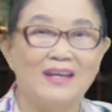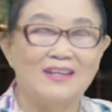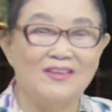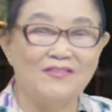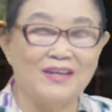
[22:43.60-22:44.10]

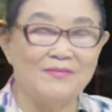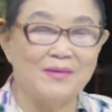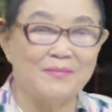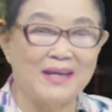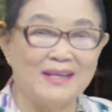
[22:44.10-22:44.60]
Nếu vì
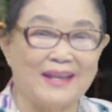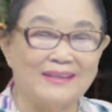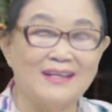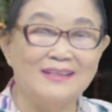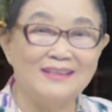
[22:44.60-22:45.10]
mà máy
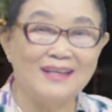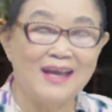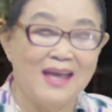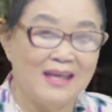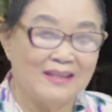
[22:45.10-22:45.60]
lạnh hư đó
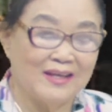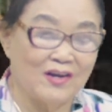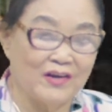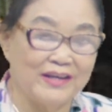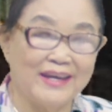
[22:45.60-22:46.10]
thì
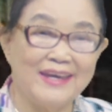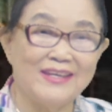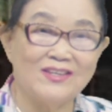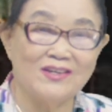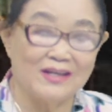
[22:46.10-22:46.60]
gọi
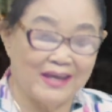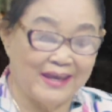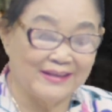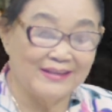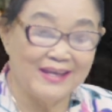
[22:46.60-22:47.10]
ngay cho
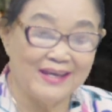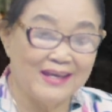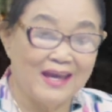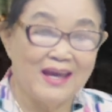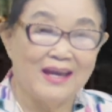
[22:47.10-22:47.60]
em đi,
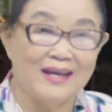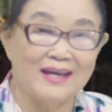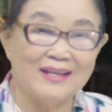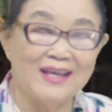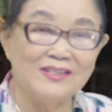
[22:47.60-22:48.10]

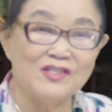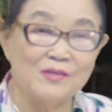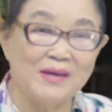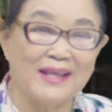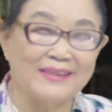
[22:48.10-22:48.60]
à, đến sửa
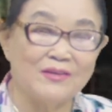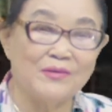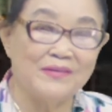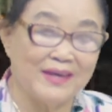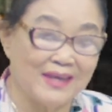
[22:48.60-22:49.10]
máy lạnh cho
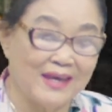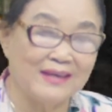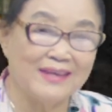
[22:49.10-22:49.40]
quý vị nhé.